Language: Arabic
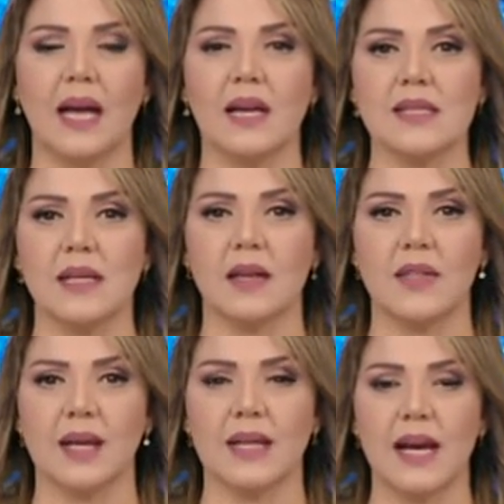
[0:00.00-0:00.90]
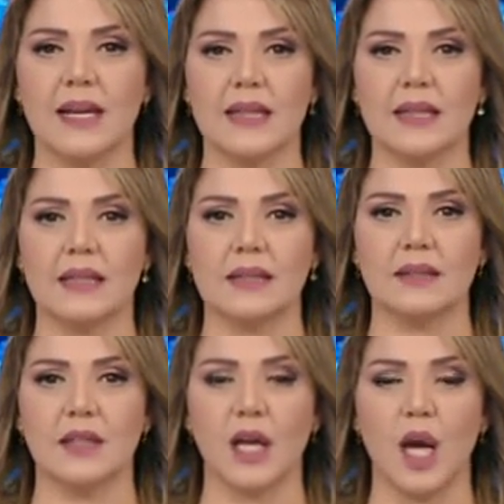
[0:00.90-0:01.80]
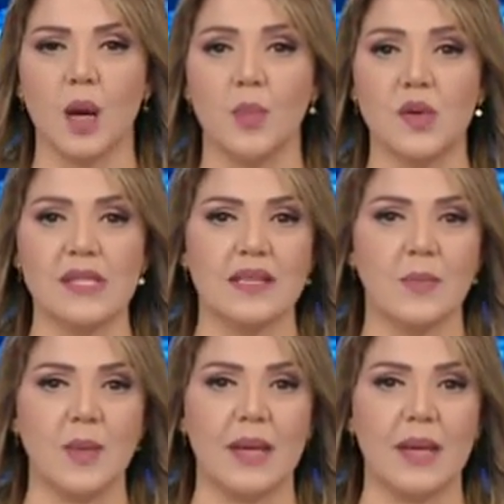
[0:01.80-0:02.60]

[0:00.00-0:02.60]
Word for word: قصد القضاء على ظاهرة الإرهاب واستتباب